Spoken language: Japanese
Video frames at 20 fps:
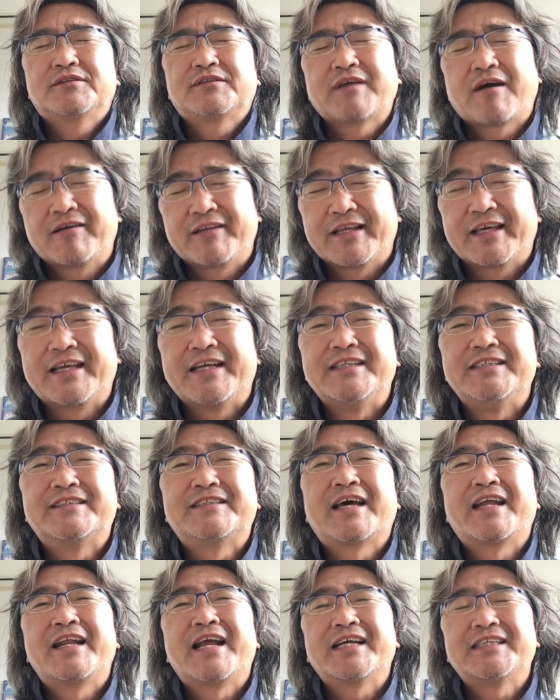沢田研二
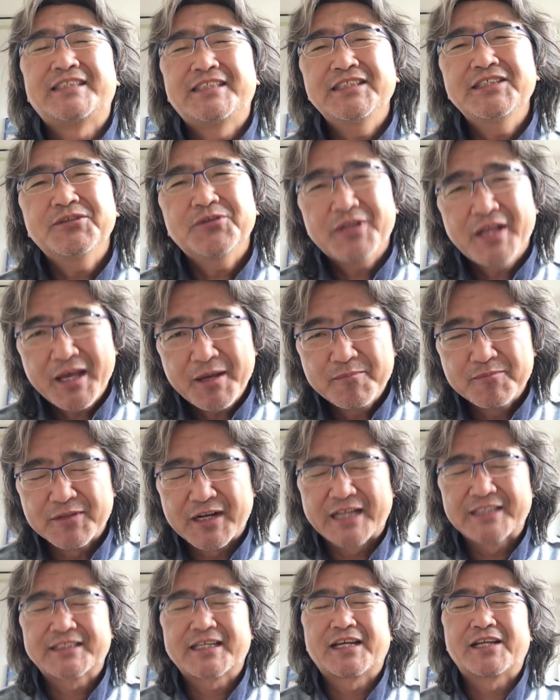さんらしいよね
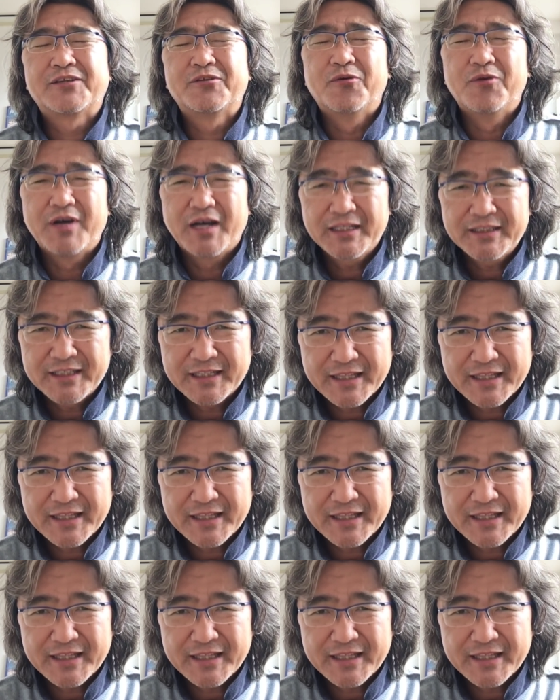昔からとんがっ